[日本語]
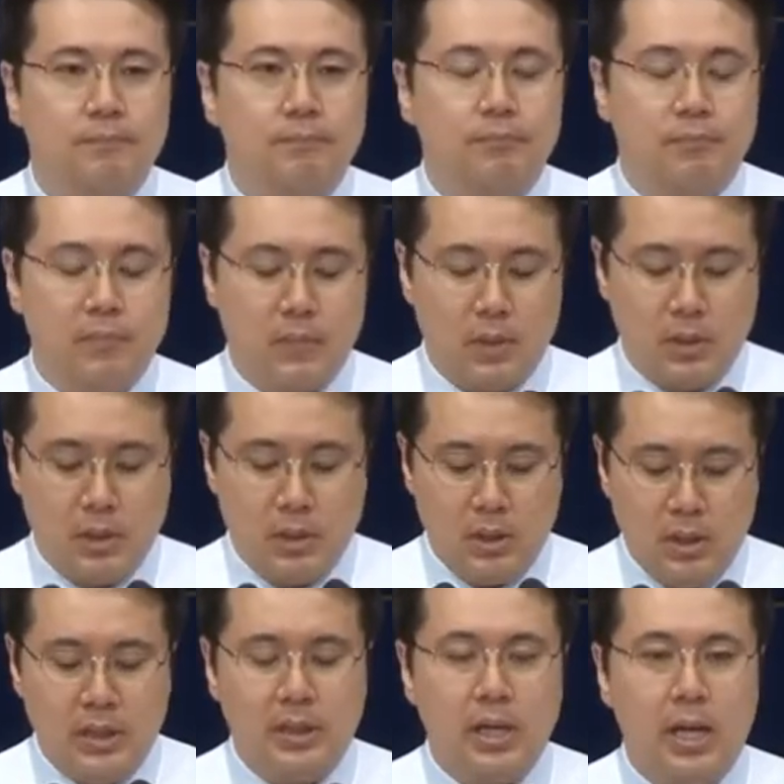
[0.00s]
アブラハム
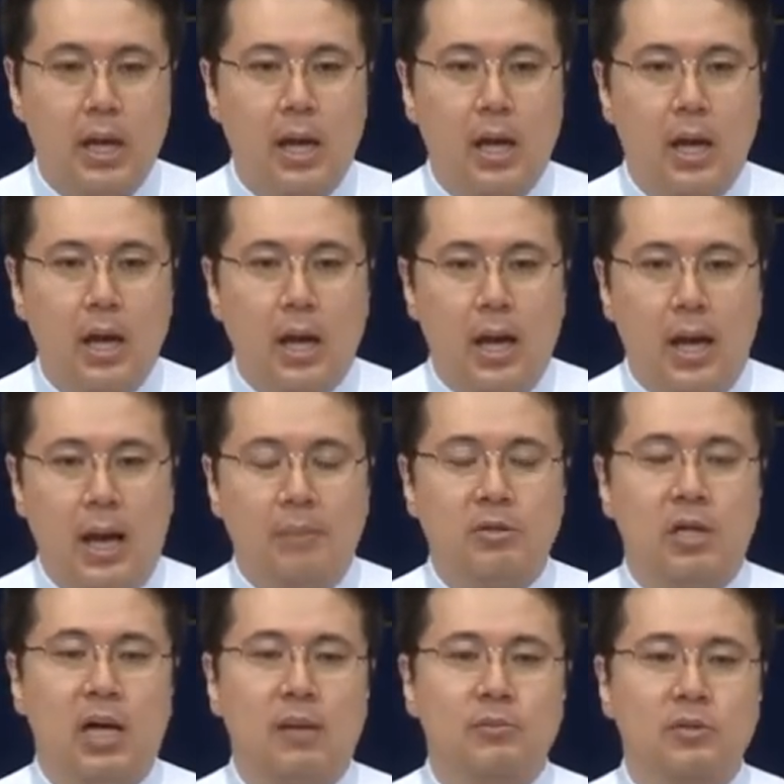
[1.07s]
の
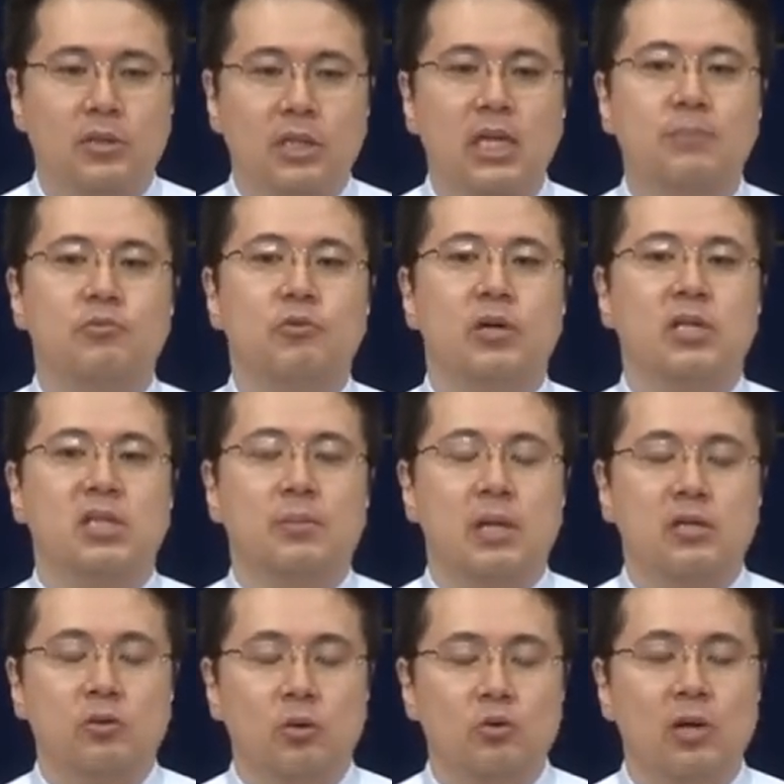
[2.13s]
ものとなったという
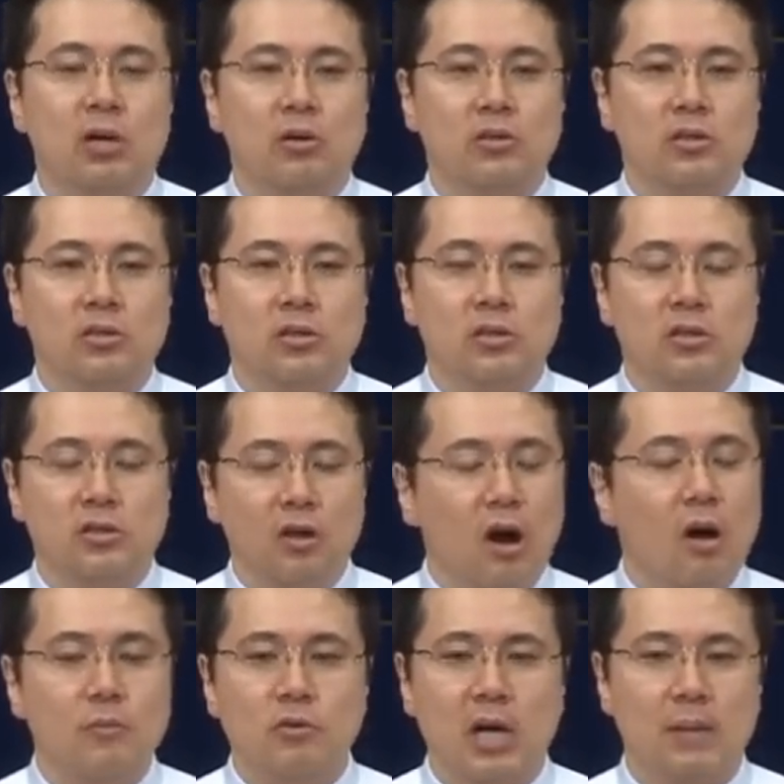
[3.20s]
ことを
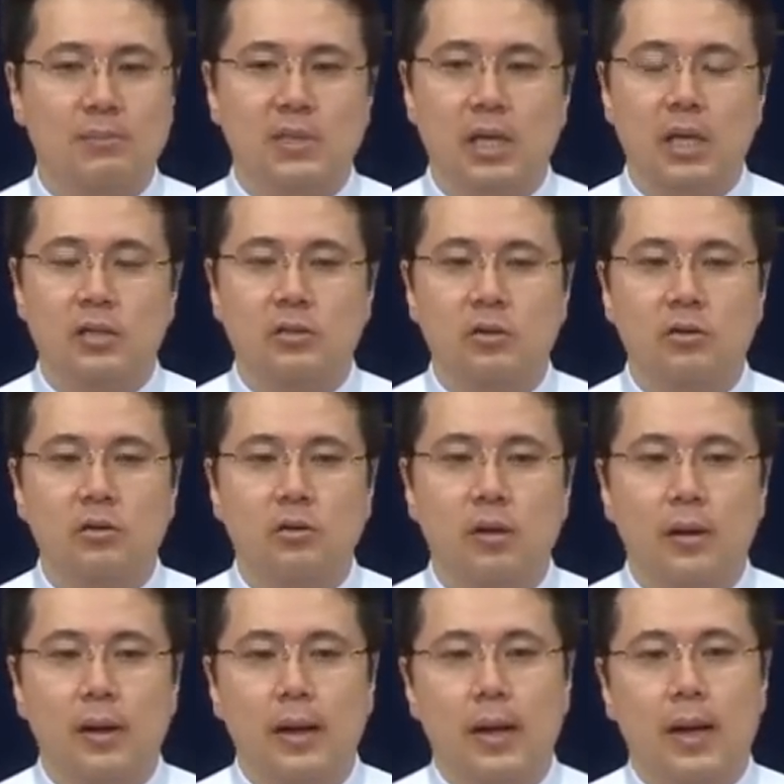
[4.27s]
公式的
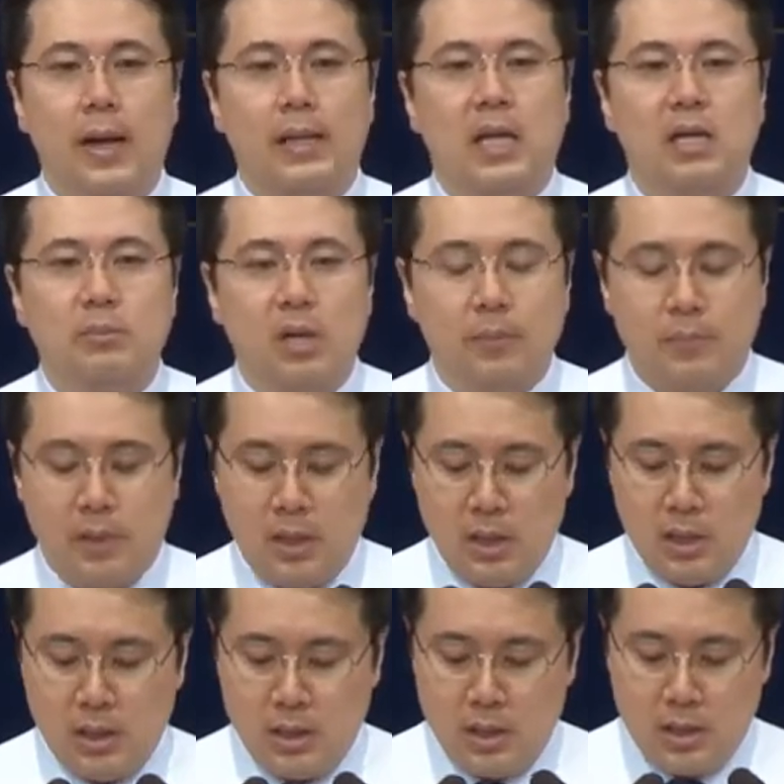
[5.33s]
に、
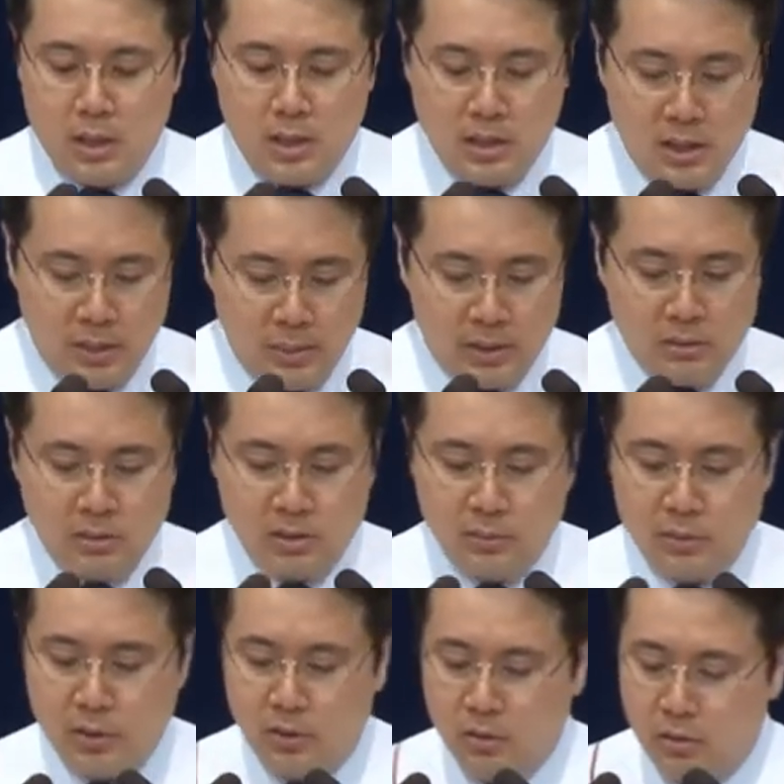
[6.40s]

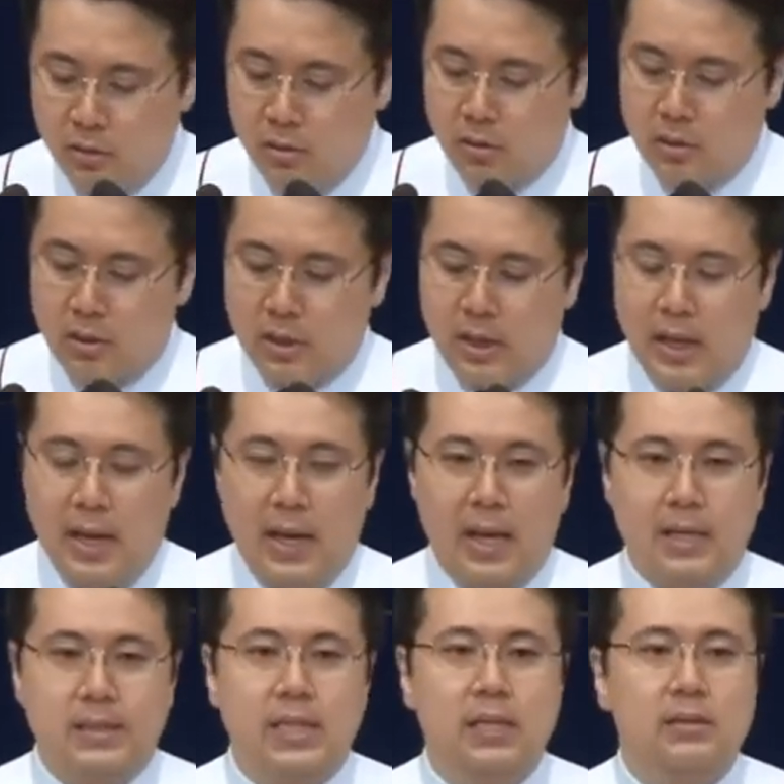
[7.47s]

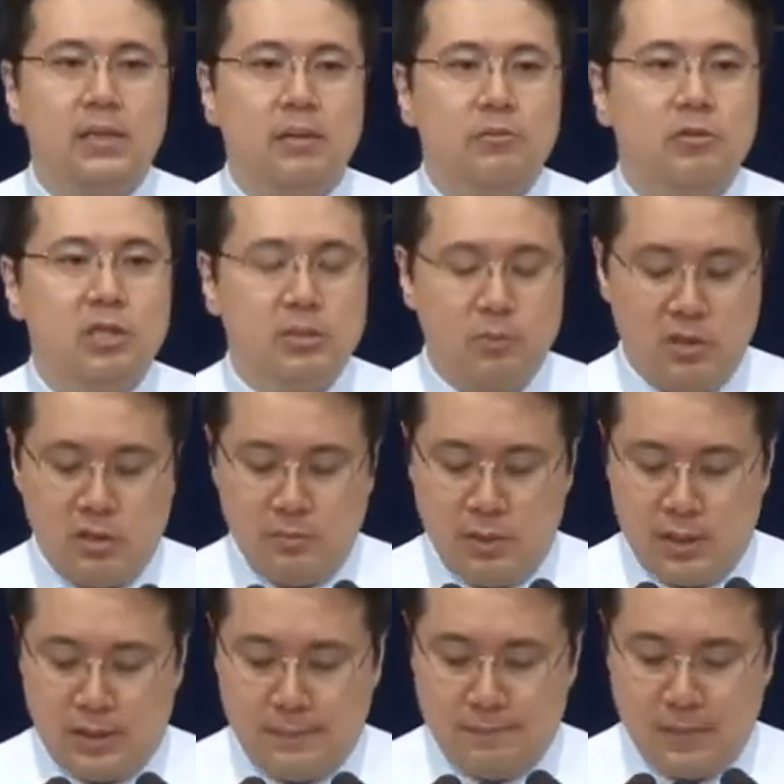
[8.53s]
えー、
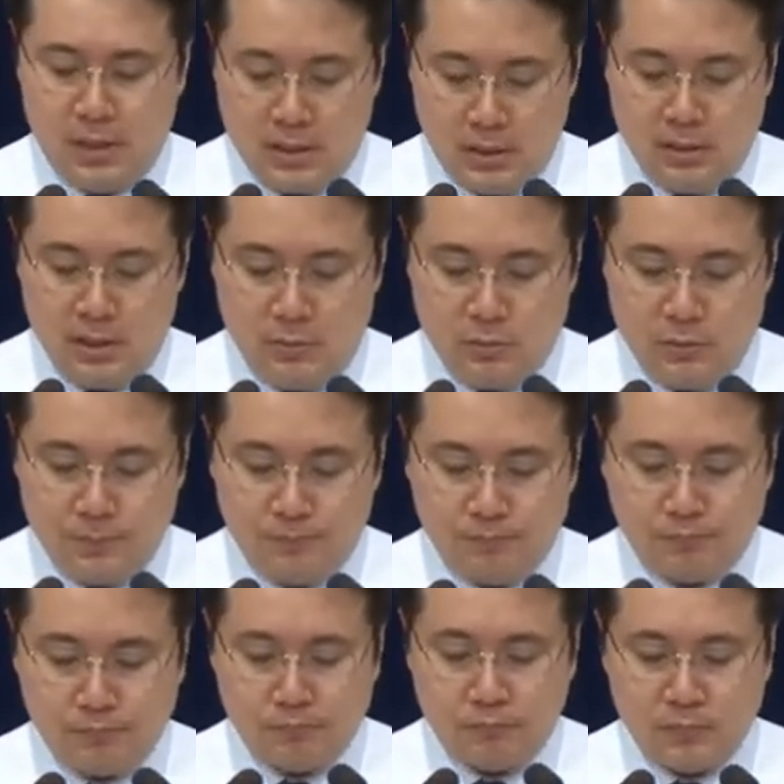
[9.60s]
この木を
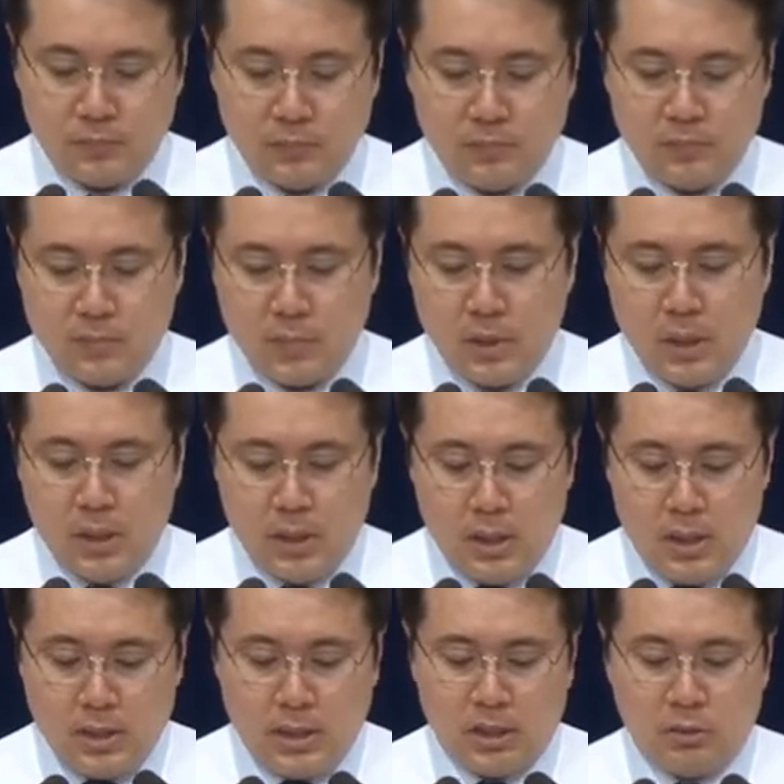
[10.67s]
植えて自分の
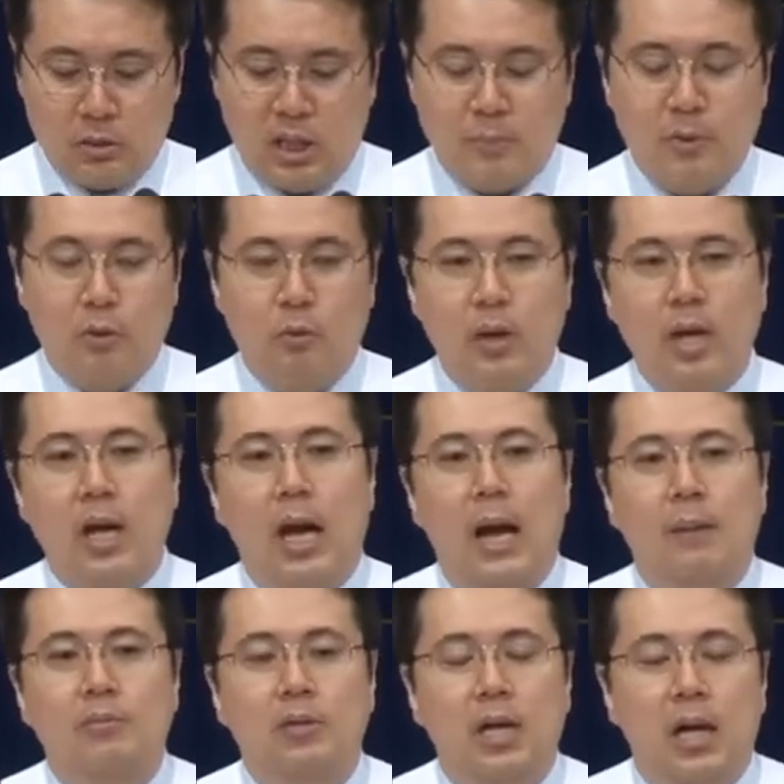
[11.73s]
ものとなったということを
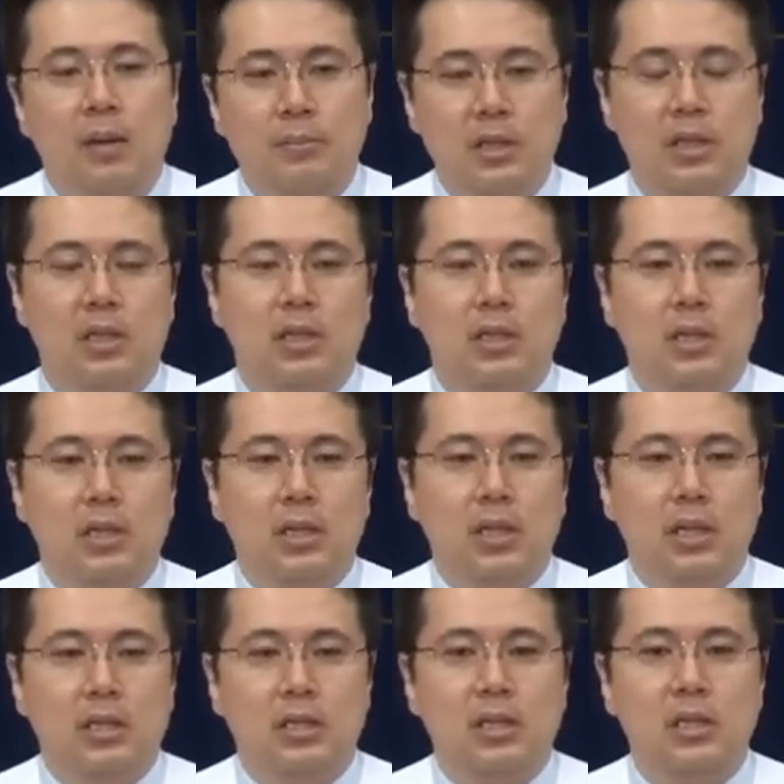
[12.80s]
神
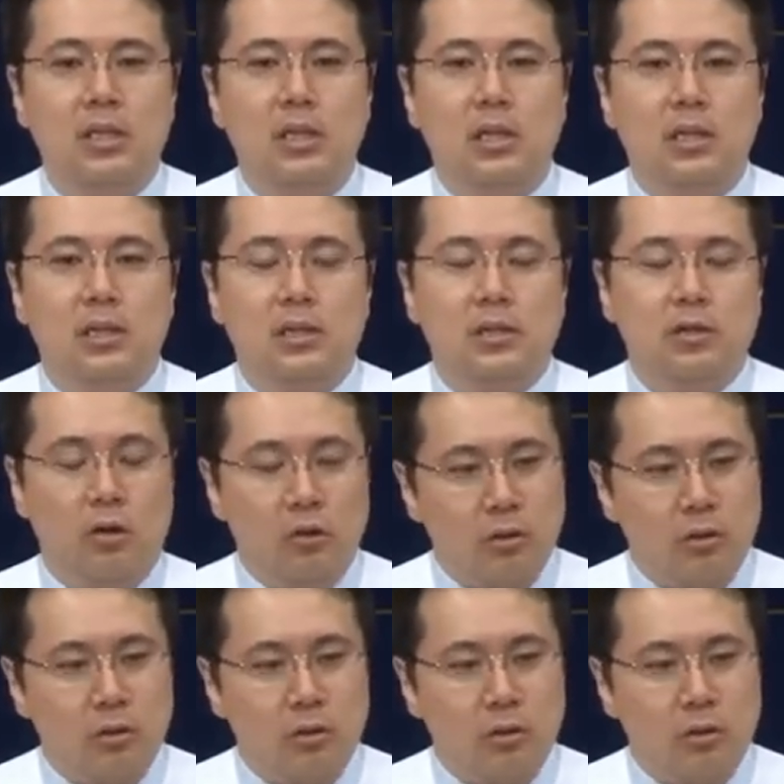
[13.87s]
様の前に